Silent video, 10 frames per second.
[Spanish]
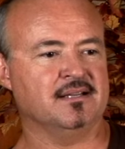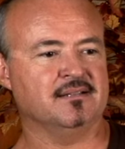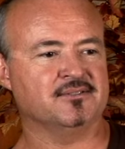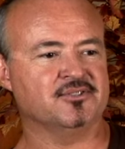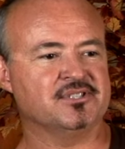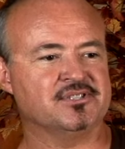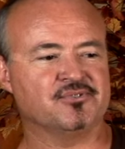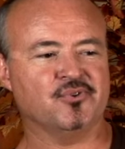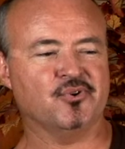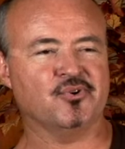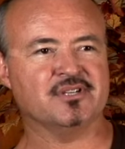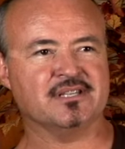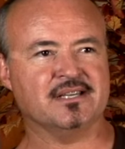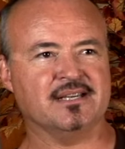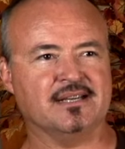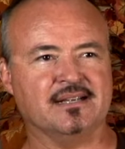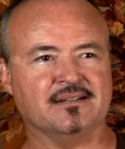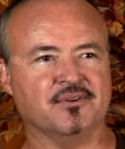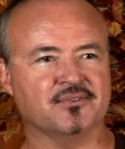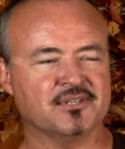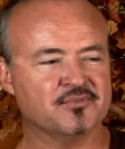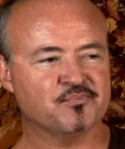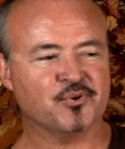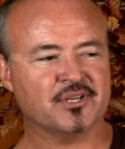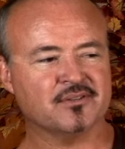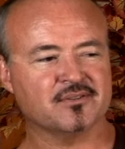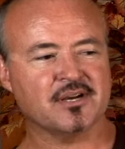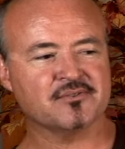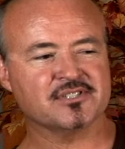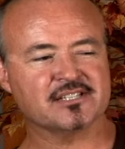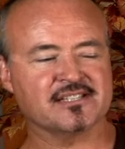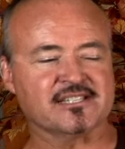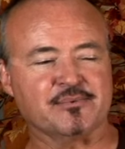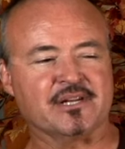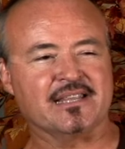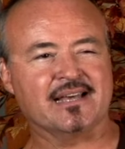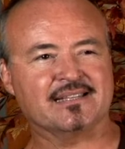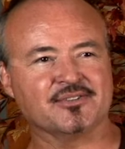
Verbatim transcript: Entonces son colores que cuando tiene un poquito ya uno esa sensibilidad,